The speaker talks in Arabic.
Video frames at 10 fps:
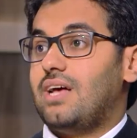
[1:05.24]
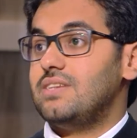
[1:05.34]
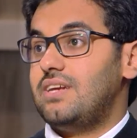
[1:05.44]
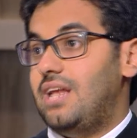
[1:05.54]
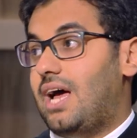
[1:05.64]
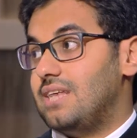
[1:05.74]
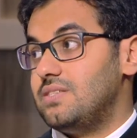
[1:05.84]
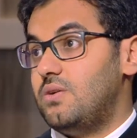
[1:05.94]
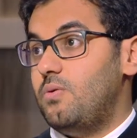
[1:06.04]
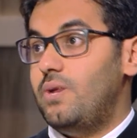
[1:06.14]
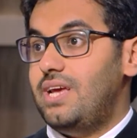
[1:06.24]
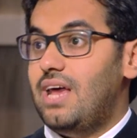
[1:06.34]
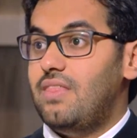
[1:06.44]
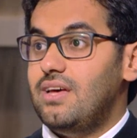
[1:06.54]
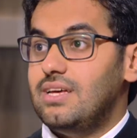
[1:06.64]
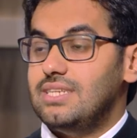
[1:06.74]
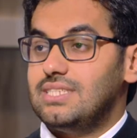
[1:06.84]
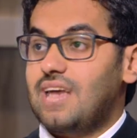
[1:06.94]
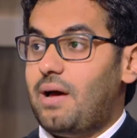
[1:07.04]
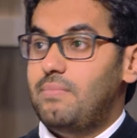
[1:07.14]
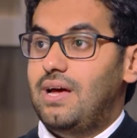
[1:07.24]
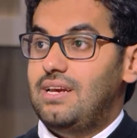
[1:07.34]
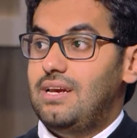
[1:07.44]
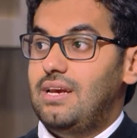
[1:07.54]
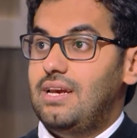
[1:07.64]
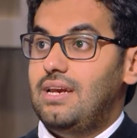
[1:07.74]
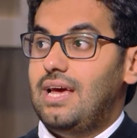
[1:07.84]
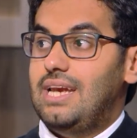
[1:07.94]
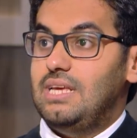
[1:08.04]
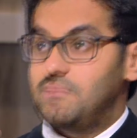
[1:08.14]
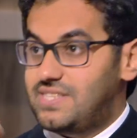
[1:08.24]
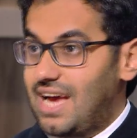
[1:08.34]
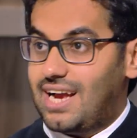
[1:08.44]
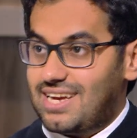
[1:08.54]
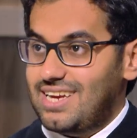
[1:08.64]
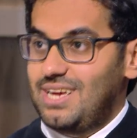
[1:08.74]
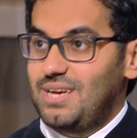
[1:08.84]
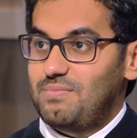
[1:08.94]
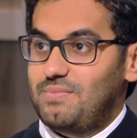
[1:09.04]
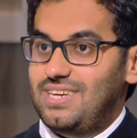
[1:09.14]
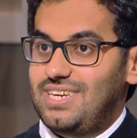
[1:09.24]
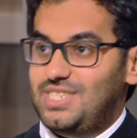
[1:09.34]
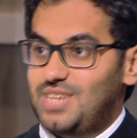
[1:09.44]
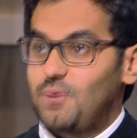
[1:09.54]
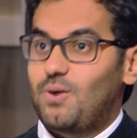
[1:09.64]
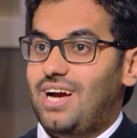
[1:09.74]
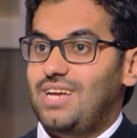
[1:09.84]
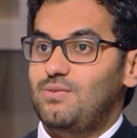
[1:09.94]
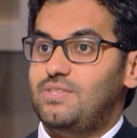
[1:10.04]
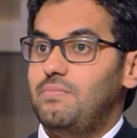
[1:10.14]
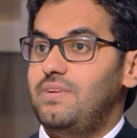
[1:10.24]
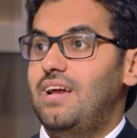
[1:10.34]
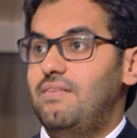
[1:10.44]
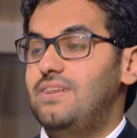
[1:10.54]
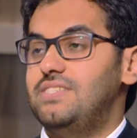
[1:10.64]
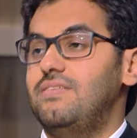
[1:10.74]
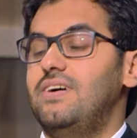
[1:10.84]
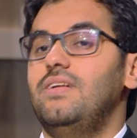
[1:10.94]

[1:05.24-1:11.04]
عصر إلى عصر ولهذا صعب الإمساك بشيء واحد نسميه الفلسفة